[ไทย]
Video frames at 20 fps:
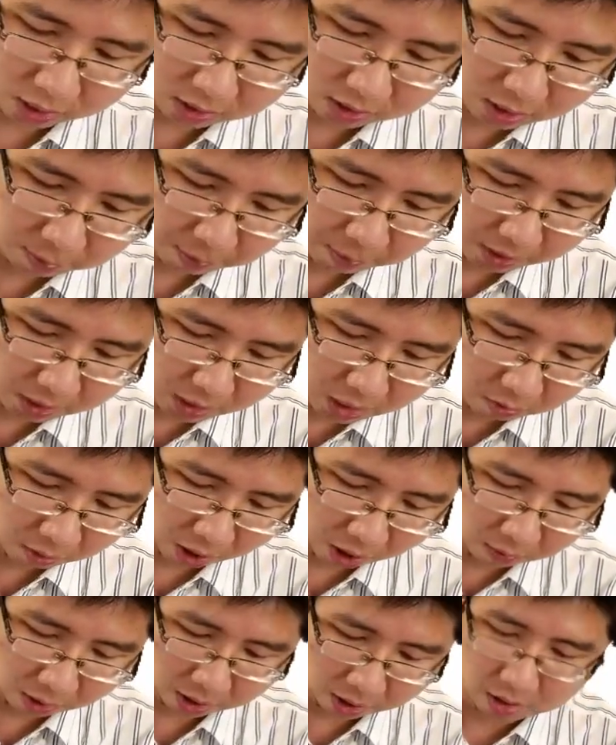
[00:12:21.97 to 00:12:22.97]
ที่เป็นคิว
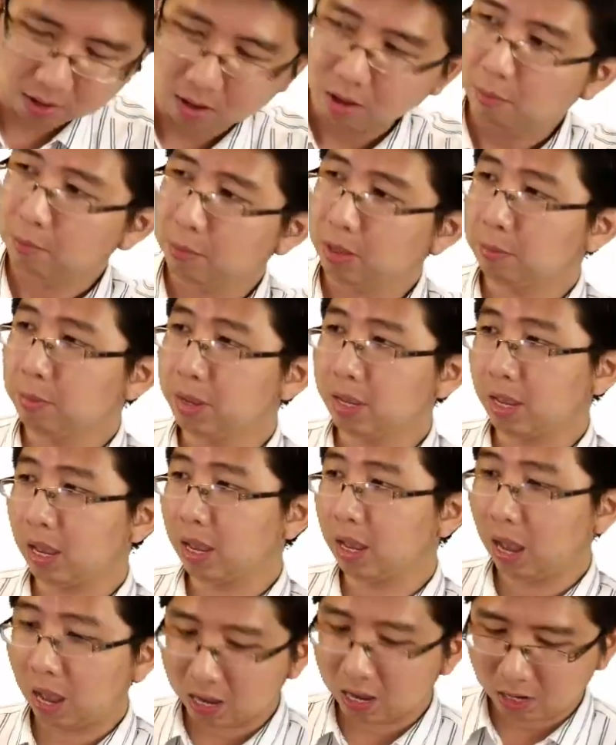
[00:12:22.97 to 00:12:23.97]
เอาอ่ะมันจะมีแค่
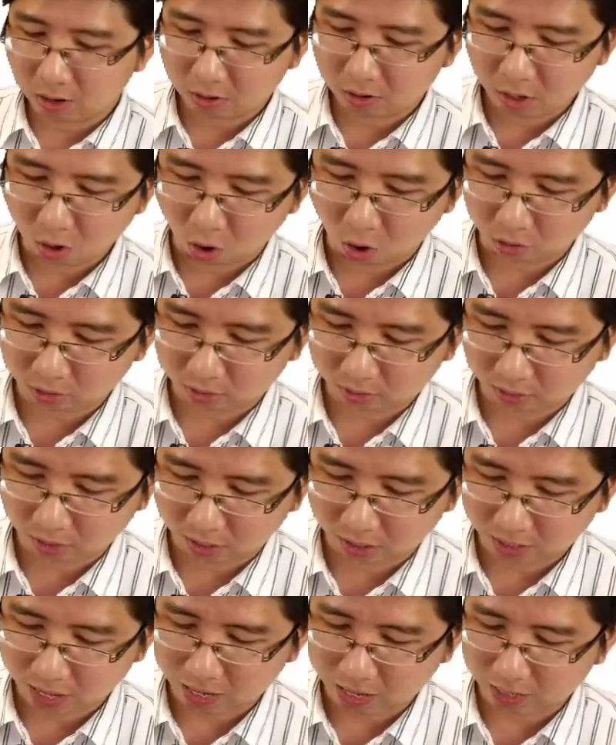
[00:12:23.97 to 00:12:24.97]
ค่าเดียวคือออก
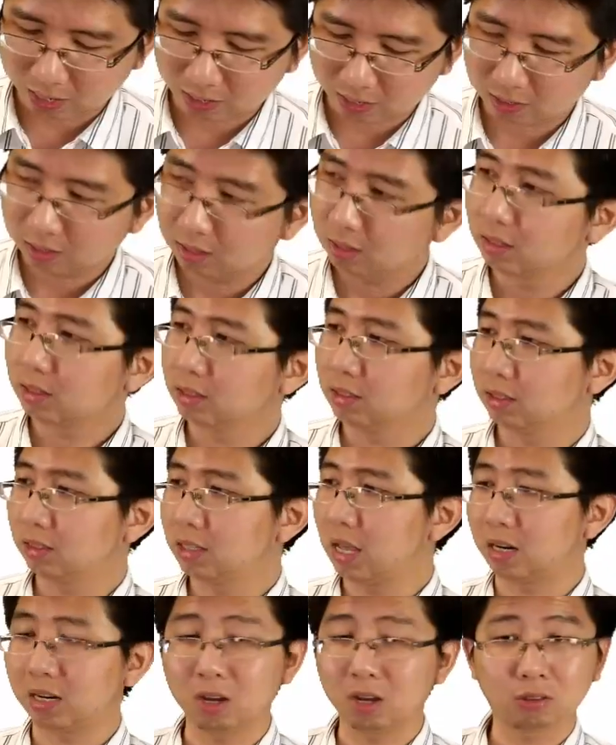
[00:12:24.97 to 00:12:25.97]
ข้างล่างเนี่ยอ
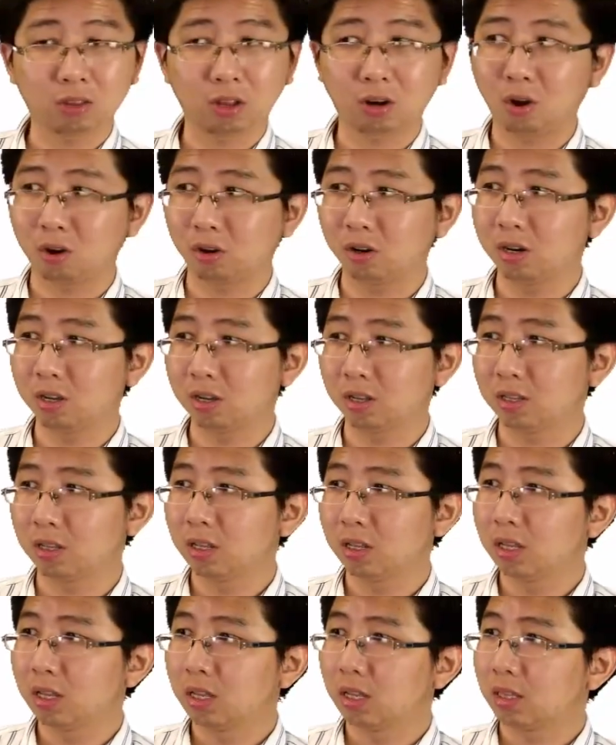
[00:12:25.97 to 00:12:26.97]
ย่างเดียวตลอดเลย
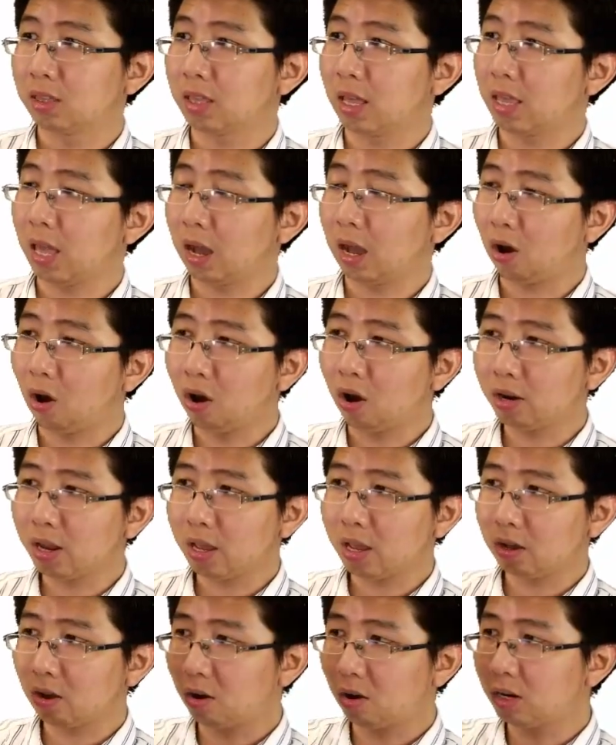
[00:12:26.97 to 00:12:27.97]
แต่อย่างข้อเนี้ย
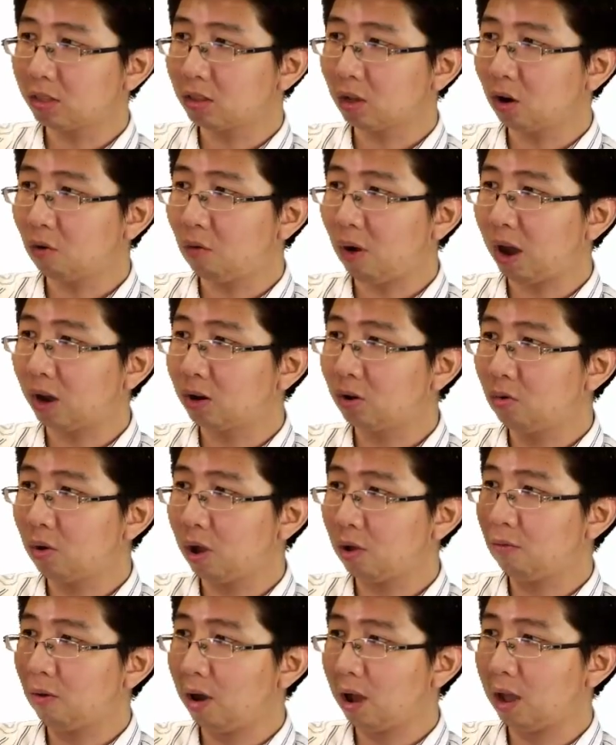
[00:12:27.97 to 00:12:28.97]
ข้อนี้ต้องระวังด้วย
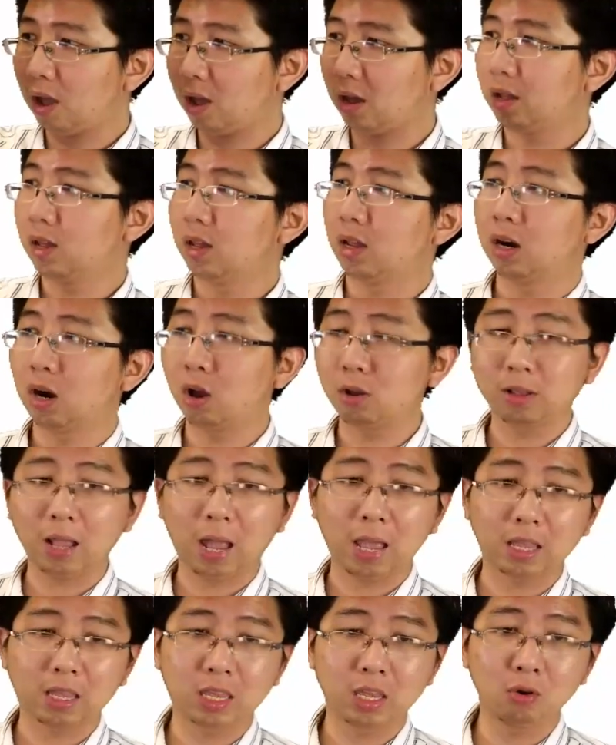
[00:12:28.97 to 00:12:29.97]
ว่าเราใส่
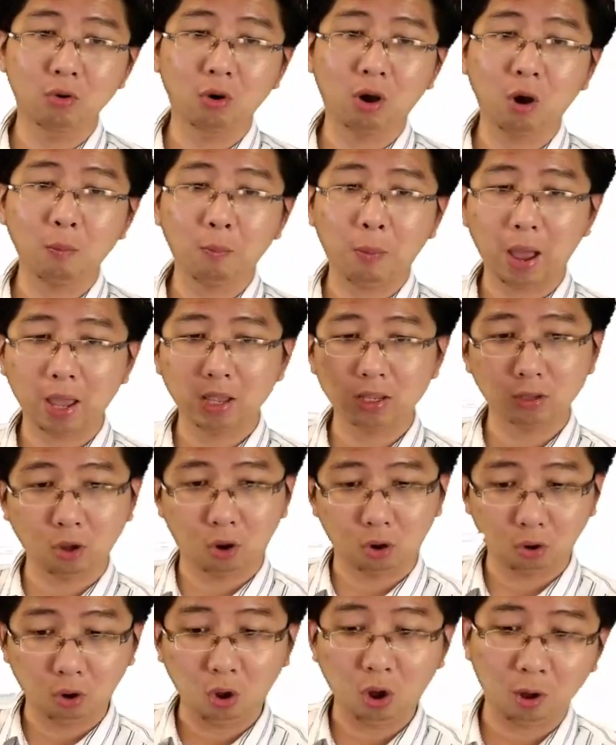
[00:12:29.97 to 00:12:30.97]
คิวเข้าไป
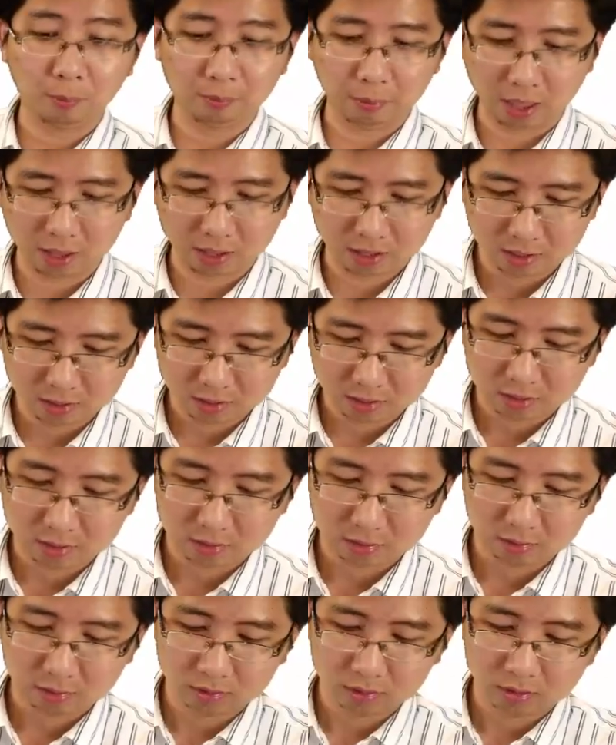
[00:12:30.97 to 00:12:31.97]
2 รอบนะ
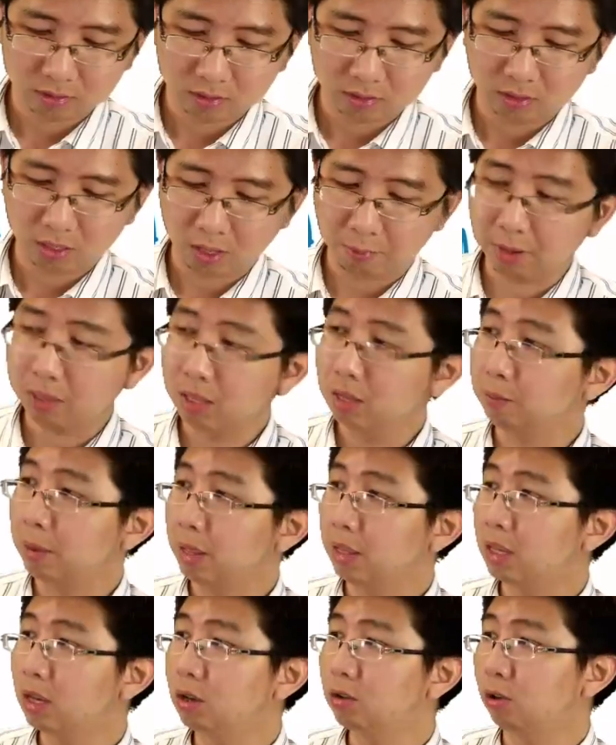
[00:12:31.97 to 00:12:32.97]
ทำไมถึงเป็น
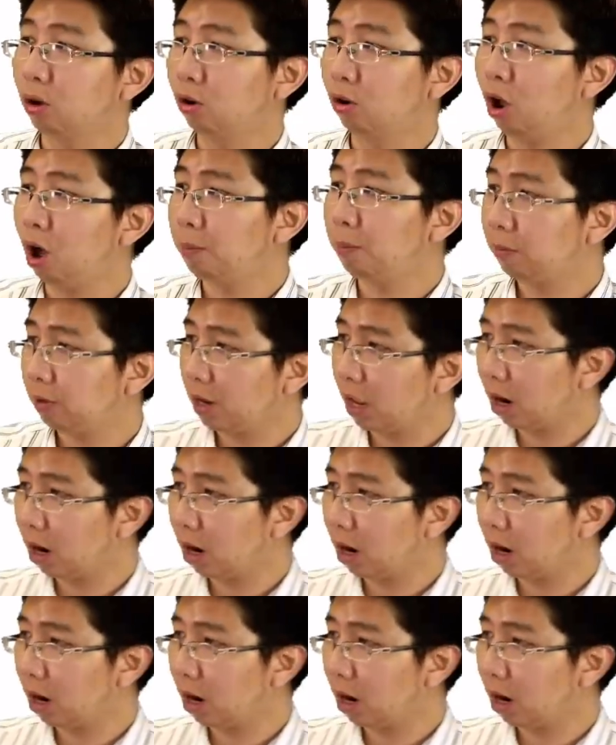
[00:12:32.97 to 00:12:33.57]
คิวสองรอบเนี่ยเรา